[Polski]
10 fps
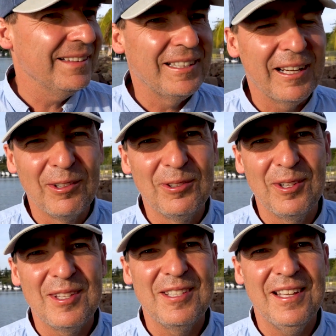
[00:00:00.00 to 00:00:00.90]
tego do
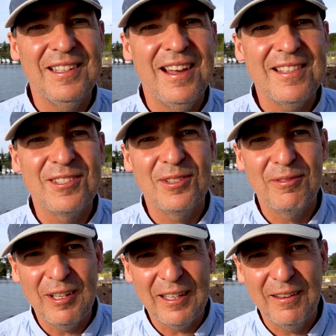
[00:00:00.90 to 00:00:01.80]
jedzenia,
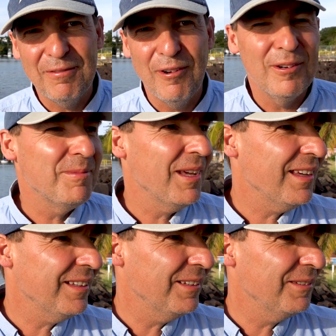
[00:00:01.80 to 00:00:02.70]
czy w takiej
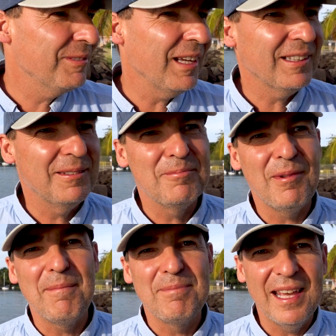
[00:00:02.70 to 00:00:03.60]
formie i w
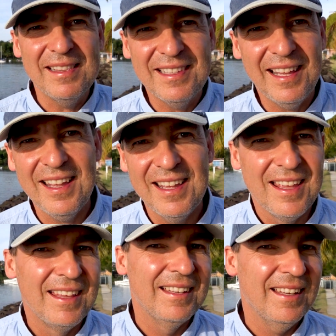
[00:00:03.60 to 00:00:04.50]
takim ambiente,
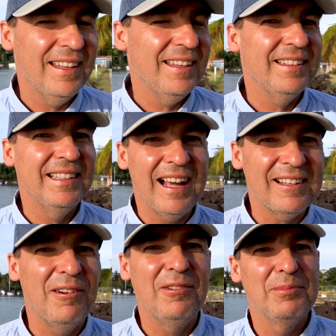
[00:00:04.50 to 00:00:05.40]

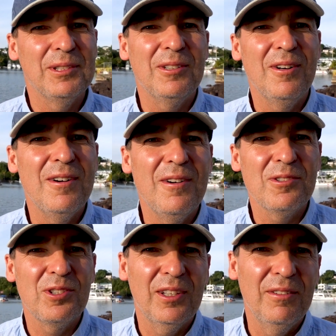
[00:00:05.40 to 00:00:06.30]
jak on by to
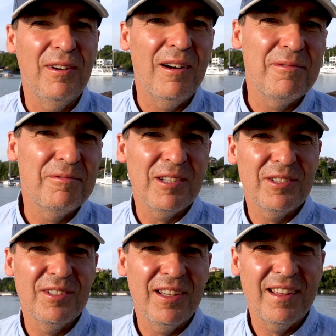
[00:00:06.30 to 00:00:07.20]
oczekiwał
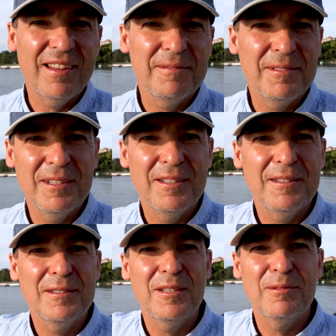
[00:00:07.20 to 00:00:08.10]
właśnie
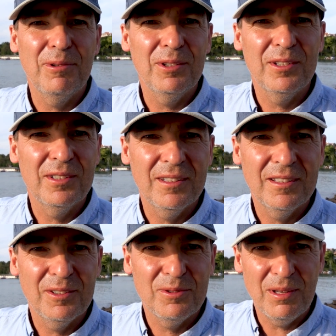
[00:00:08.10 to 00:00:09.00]
ze swoich
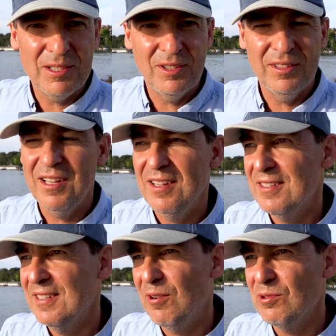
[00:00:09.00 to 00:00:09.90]
doświadczeń
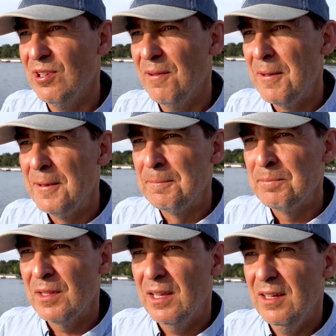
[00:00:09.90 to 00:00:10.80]
na Zachodzie.
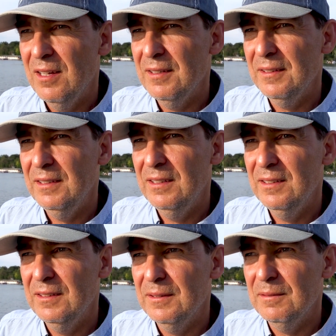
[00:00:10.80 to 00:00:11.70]

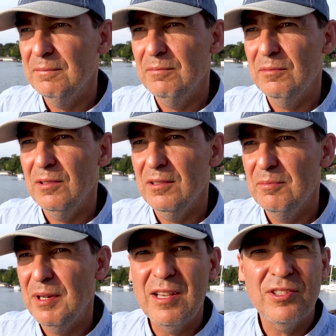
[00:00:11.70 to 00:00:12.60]
I
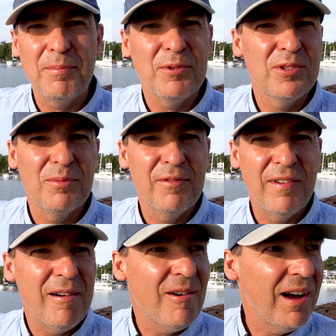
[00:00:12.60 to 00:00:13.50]
branża
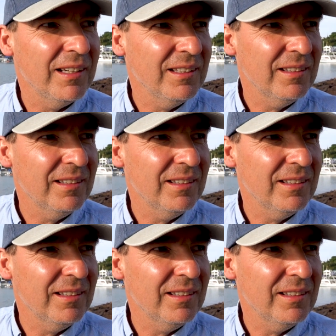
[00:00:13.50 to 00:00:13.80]
potrzebowała